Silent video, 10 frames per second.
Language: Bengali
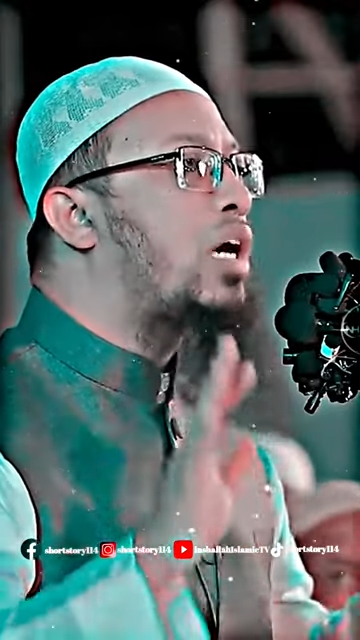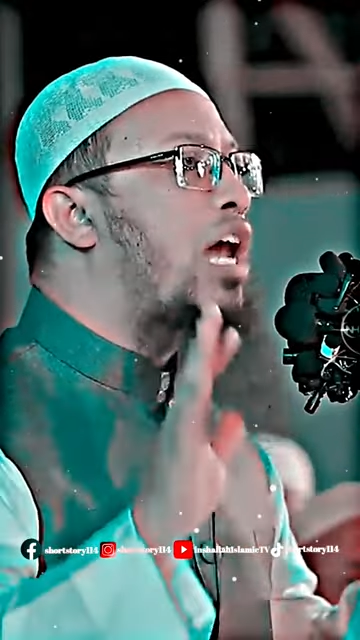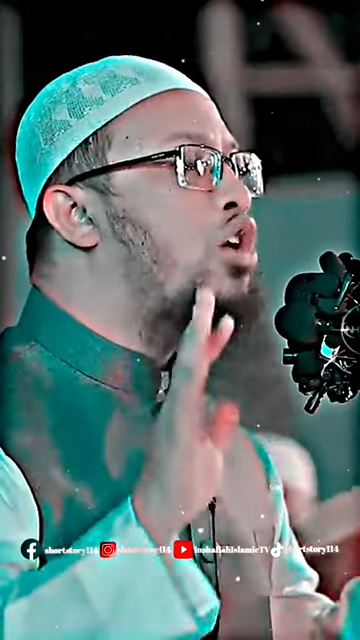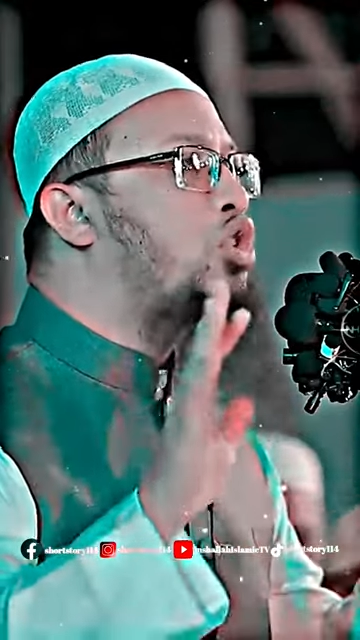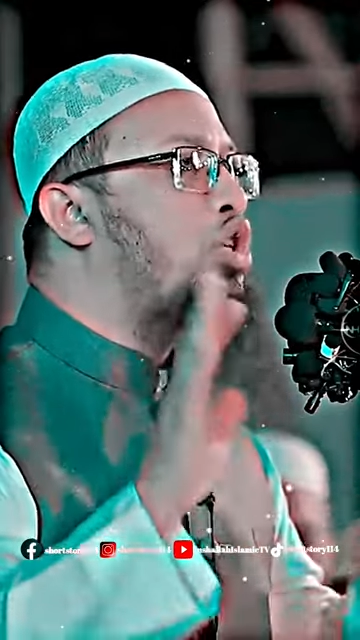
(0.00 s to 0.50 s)

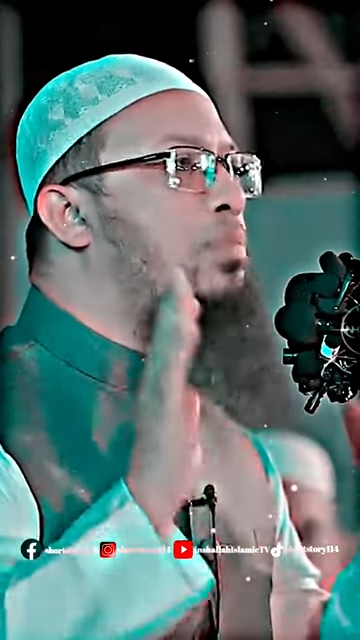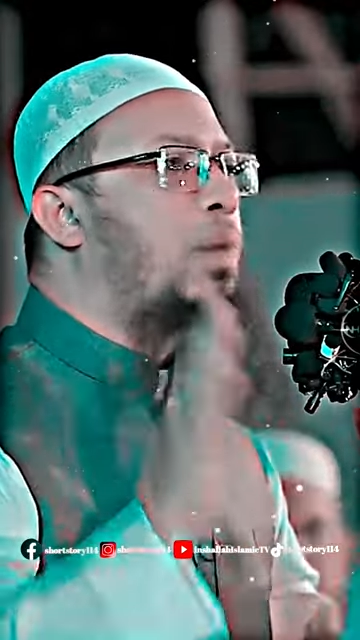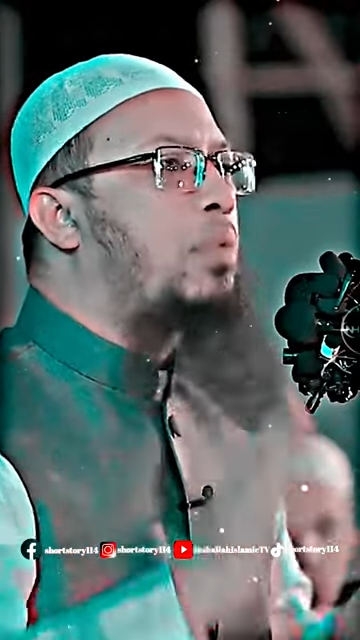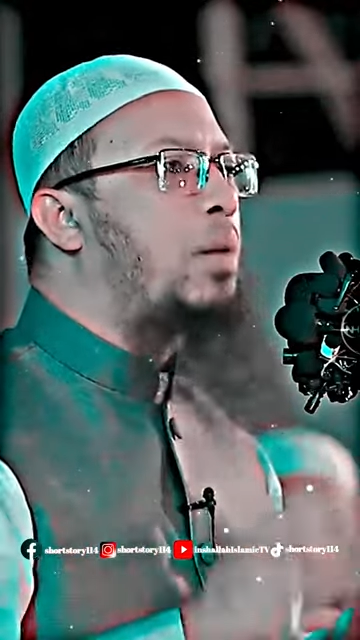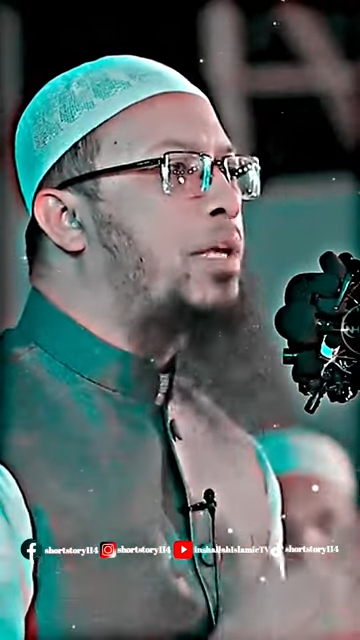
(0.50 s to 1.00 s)
কারোর যদি
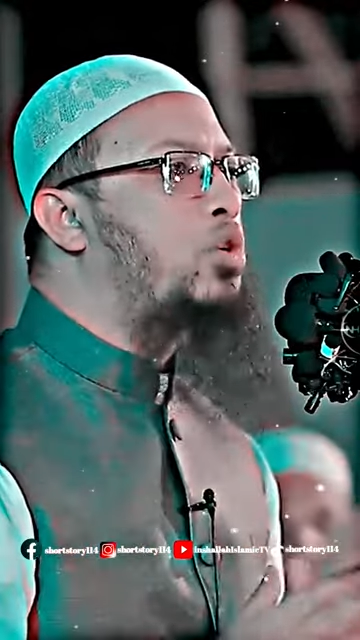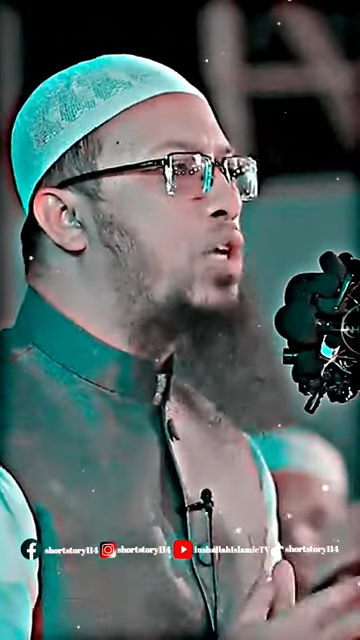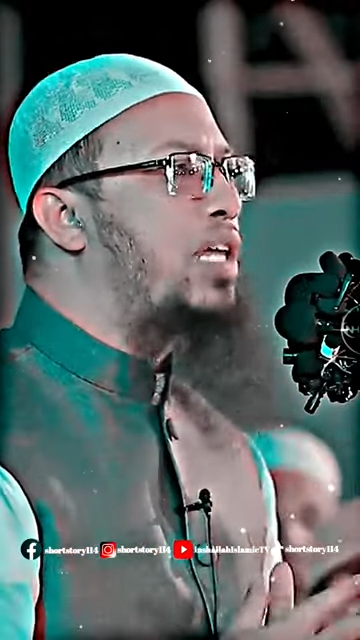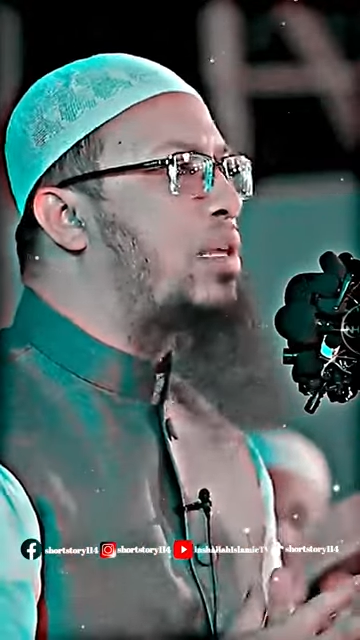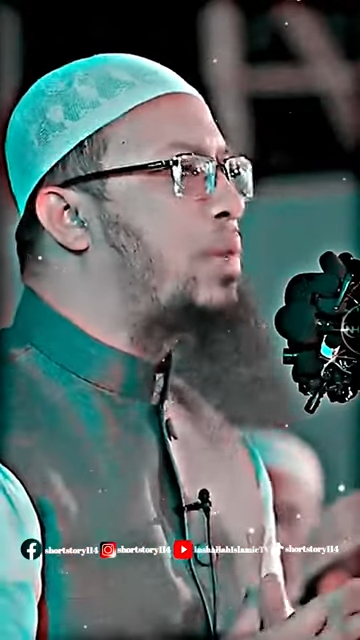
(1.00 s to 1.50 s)
বাবা মা
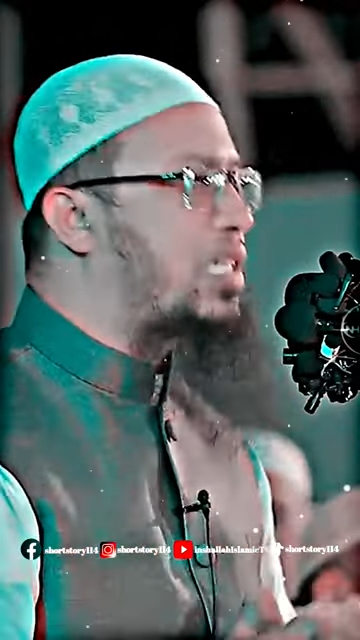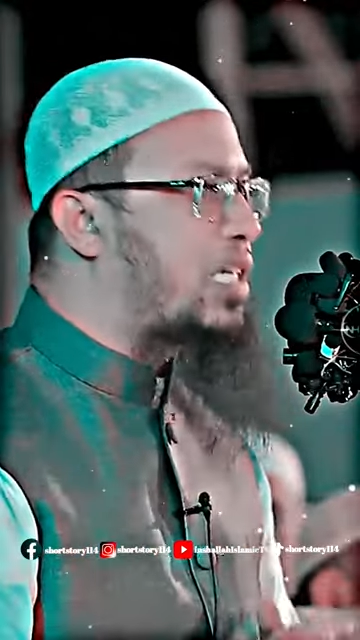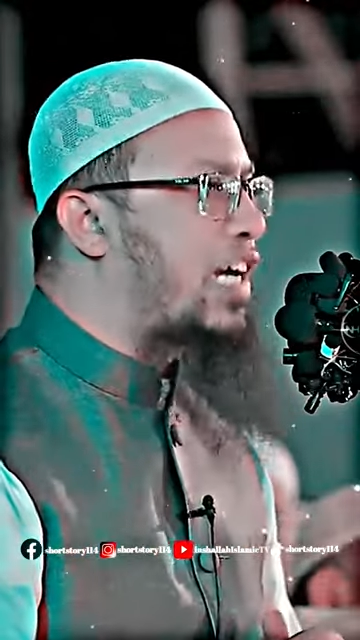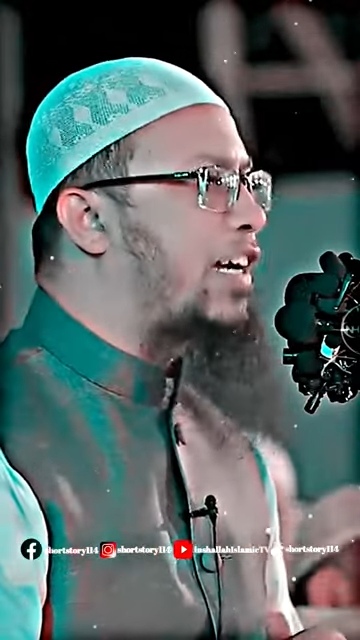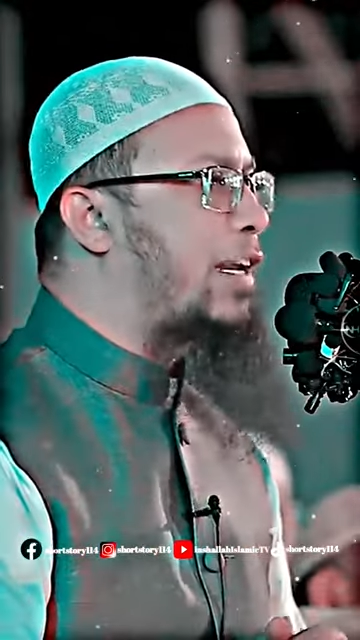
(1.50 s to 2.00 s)
দুনিয়াতে
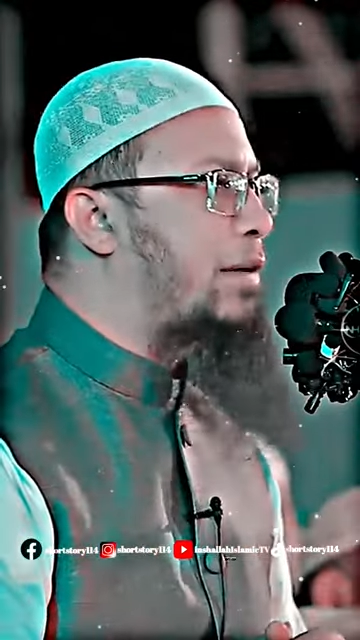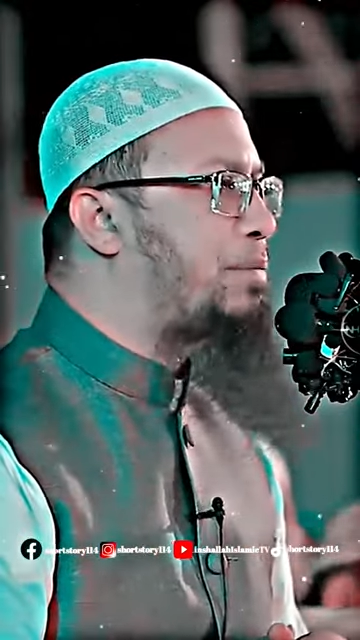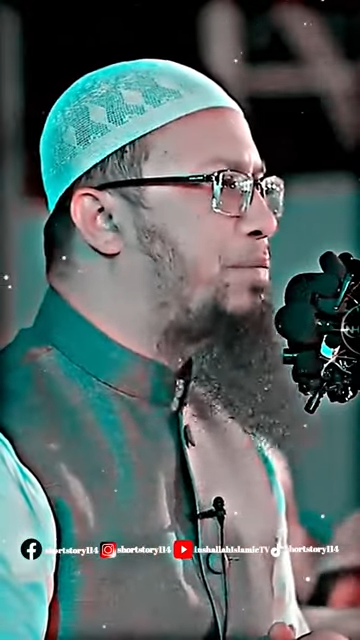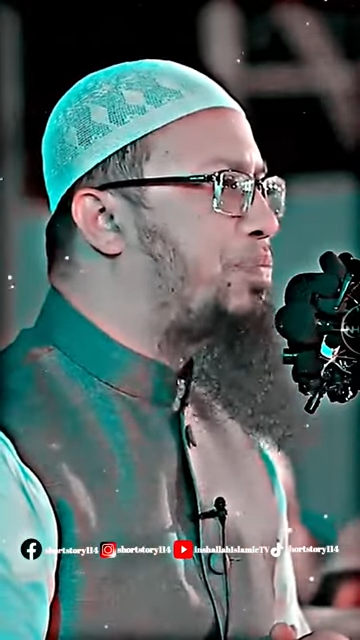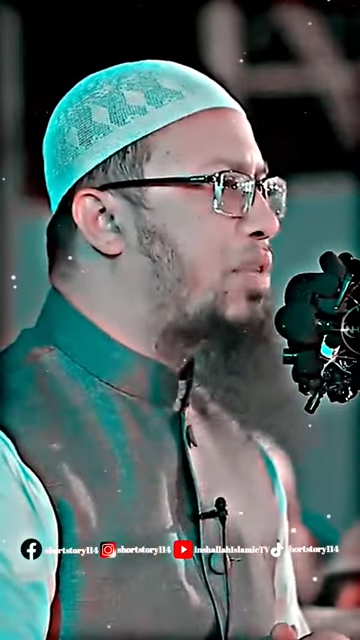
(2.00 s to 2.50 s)
বেঁচে থাকেন
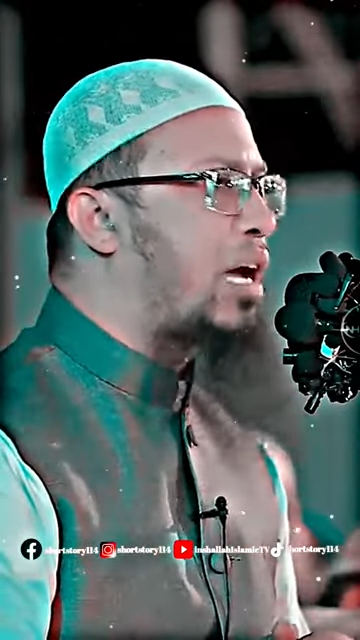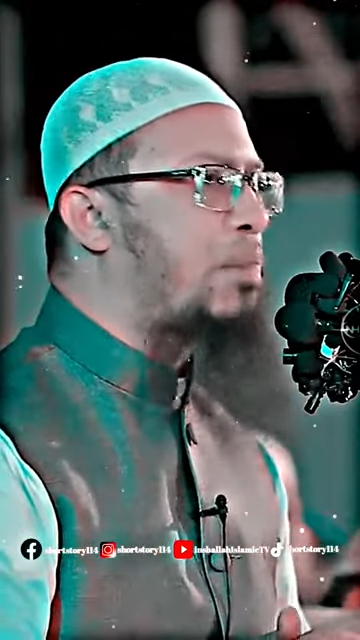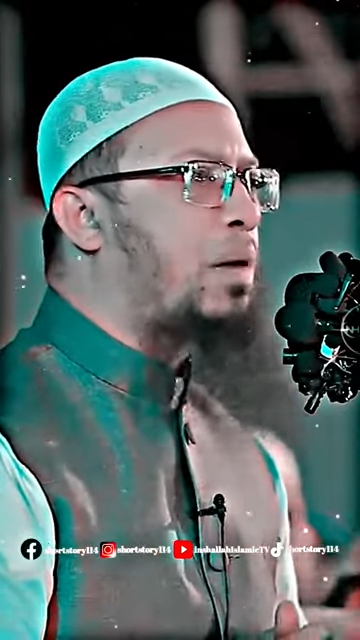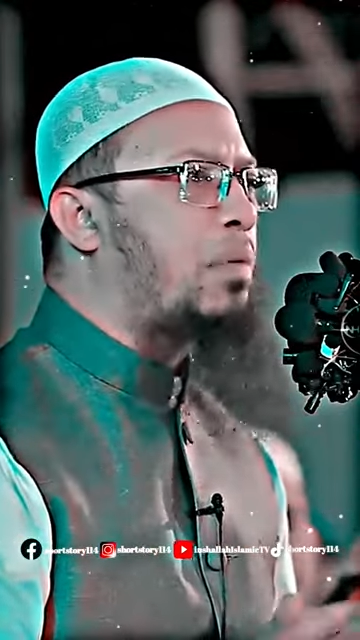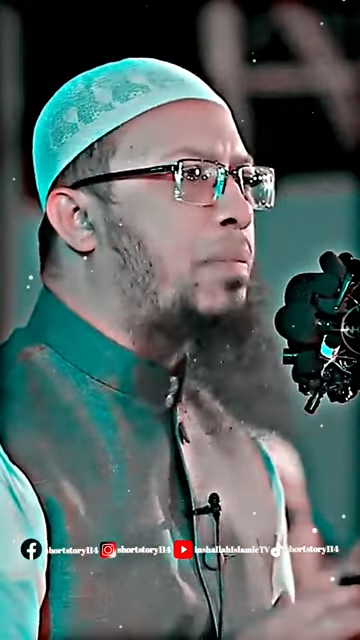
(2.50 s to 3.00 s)

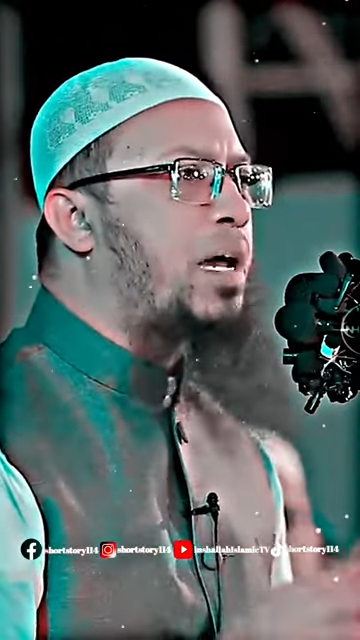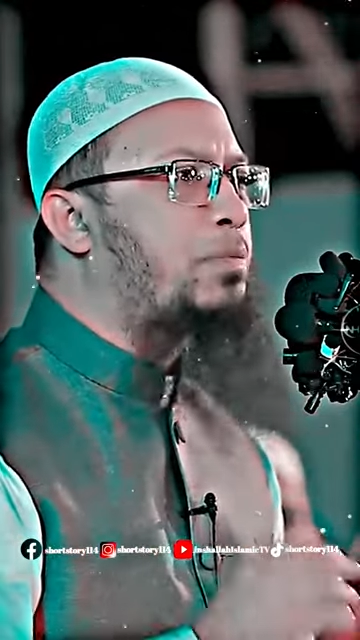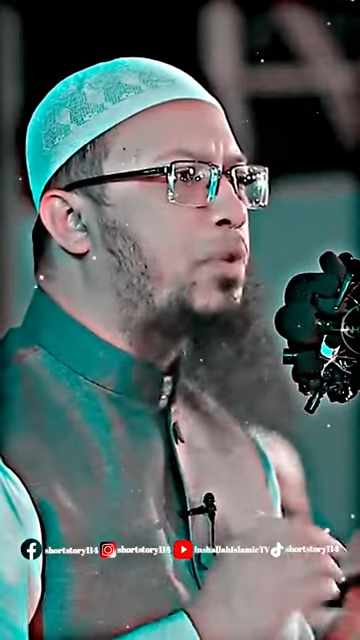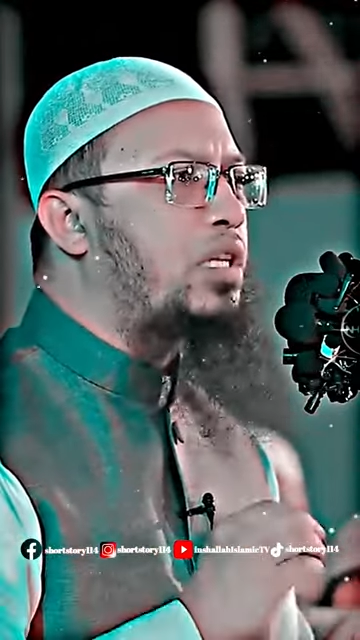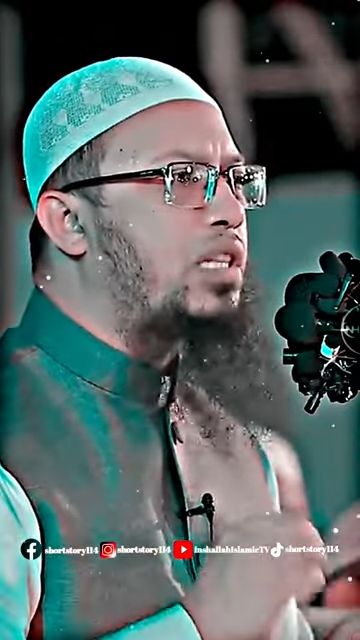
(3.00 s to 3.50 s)
আর বাবা
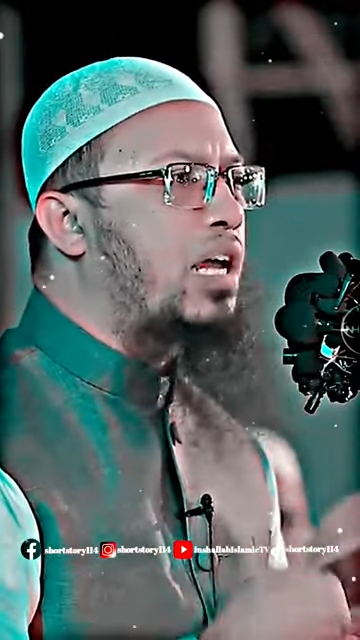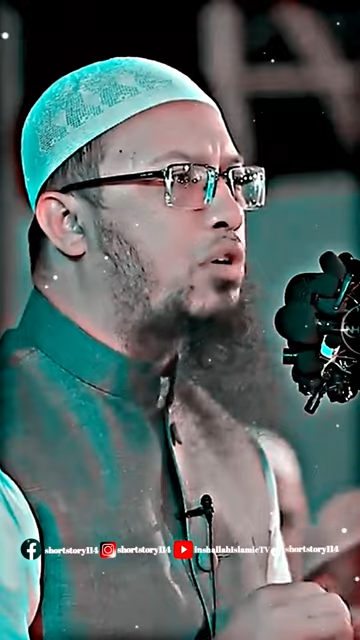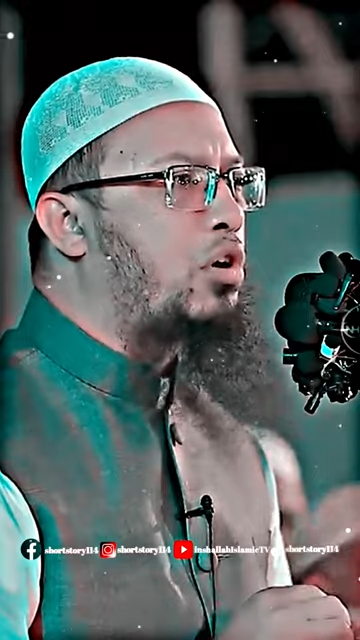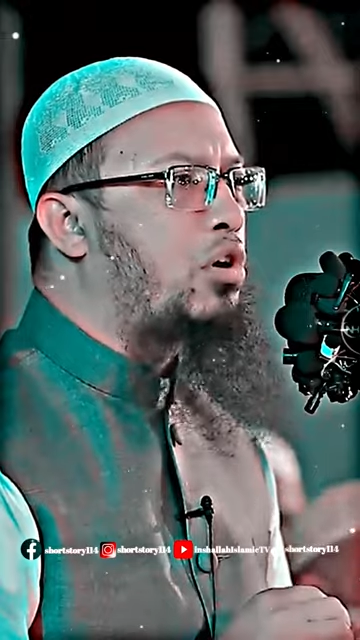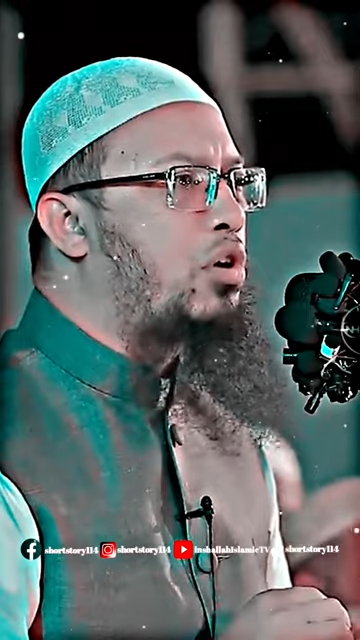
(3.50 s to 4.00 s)
মার প্রতি
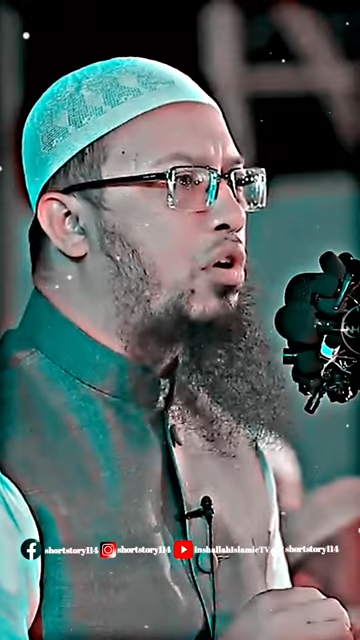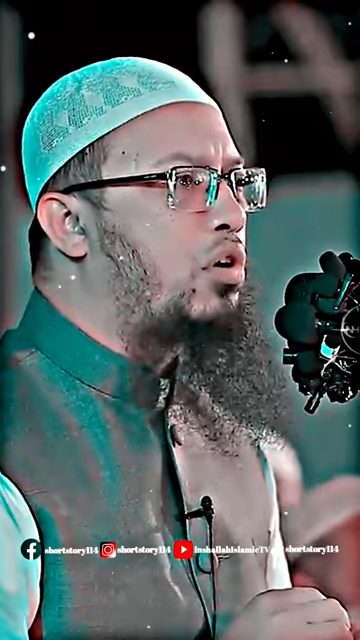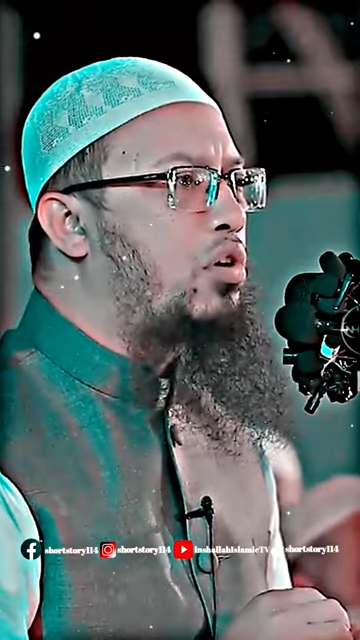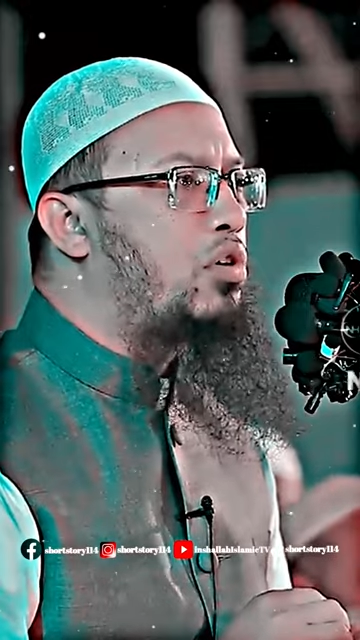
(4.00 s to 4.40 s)
তার কখনো